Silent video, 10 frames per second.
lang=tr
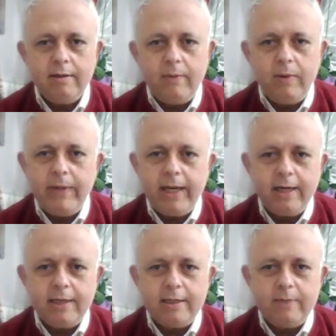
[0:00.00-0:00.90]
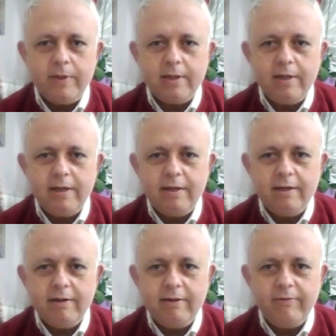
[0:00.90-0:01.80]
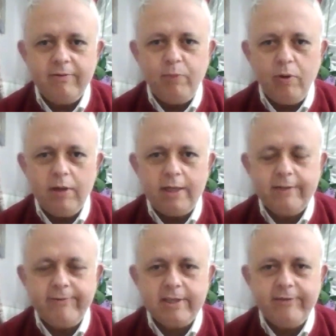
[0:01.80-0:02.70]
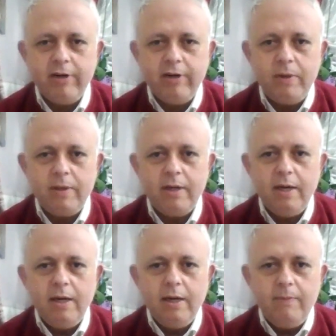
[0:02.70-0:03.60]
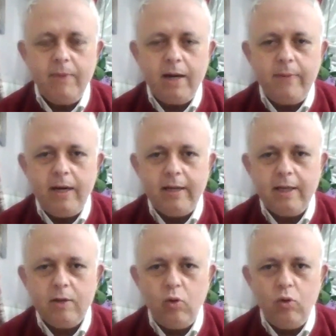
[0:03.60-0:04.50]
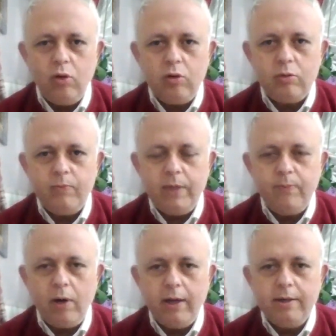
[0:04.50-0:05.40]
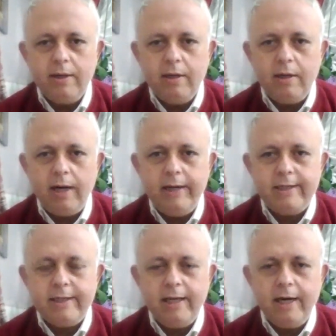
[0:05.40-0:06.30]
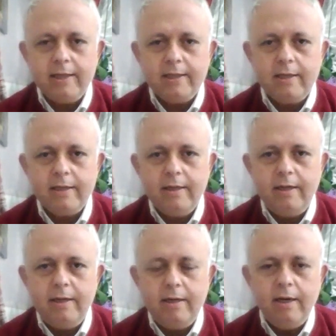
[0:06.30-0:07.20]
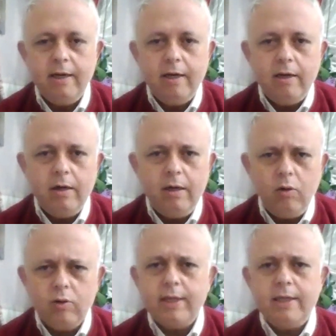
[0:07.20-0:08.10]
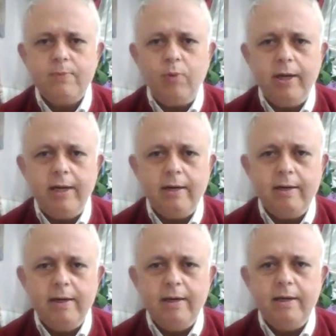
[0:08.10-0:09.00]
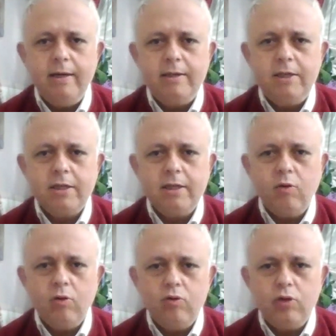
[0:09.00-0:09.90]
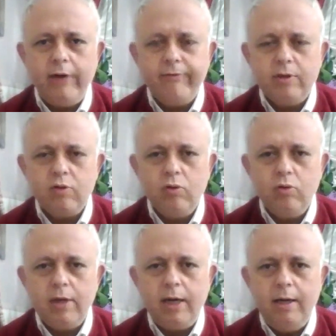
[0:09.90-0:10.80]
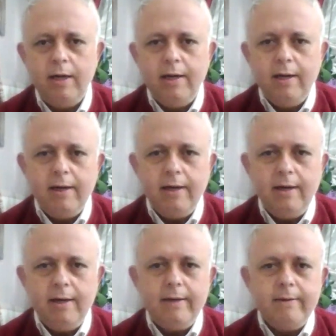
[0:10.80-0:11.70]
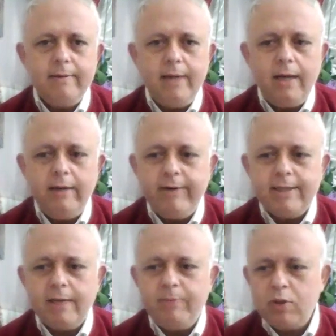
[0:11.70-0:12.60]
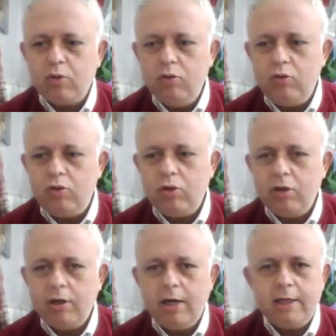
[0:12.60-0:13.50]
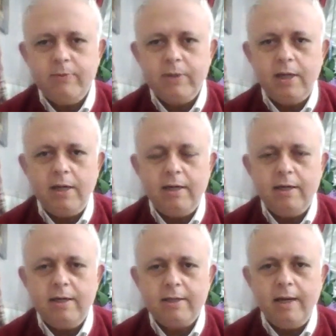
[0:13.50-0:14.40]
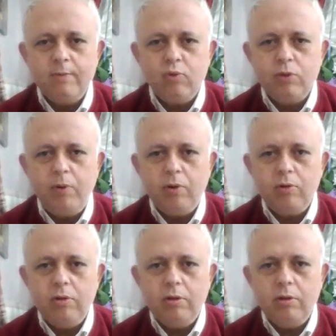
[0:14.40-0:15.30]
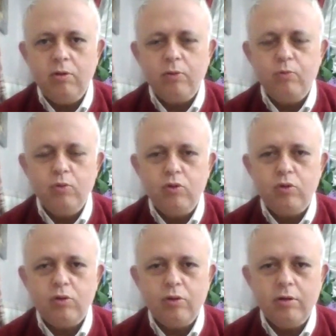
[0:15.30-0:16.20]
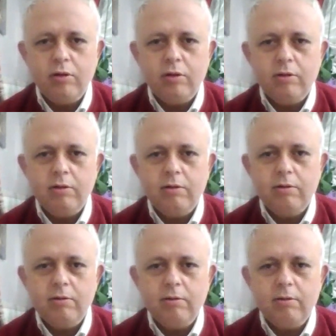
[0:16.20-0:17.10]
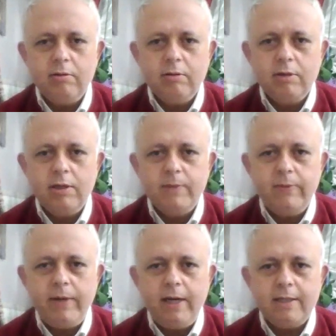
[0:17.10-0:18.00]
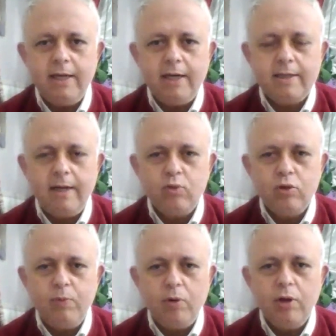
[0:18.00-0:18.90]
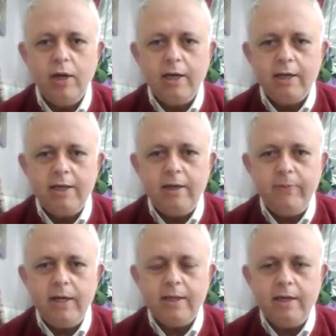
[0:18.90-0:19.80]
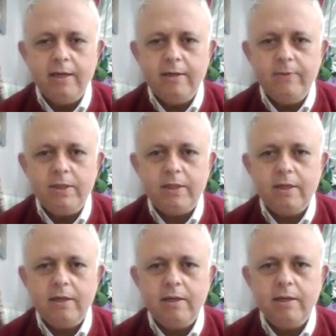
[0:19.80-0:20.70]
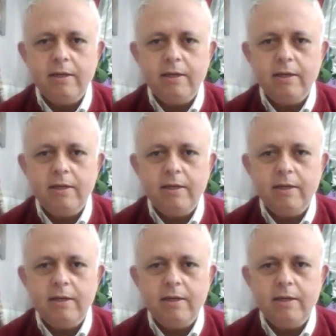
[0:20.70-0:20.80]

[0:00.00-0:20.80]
ama bereketsiz bir e, futbolla 0-0'lık bir beraberlikte dönüyor. Bir puan e, hanesine yazdırdı. E, 18 puana e, çıktık 10. hafta sonunda. E, yani vasat bir sonuç. E, karşımızda e, Samsun Spor e, yorumcumuz, e, Kırmızı Beyaz Siyah Samsun Spor yorumcumuz kitabıyla tanıdığımız e,